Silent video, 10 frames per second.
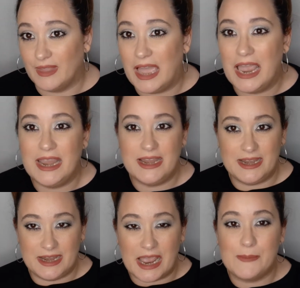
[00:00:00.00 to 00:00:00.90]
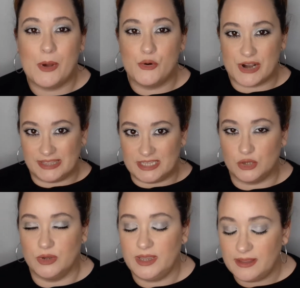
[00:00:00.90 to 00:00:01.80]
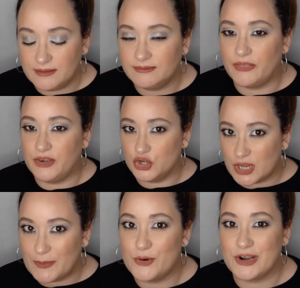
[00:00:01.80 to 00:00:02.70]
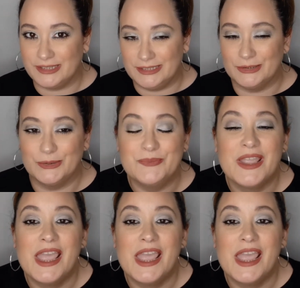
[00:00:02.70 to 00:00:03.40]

hay, hay para un ratito, ¿eh? Deciros que hay para un ratito.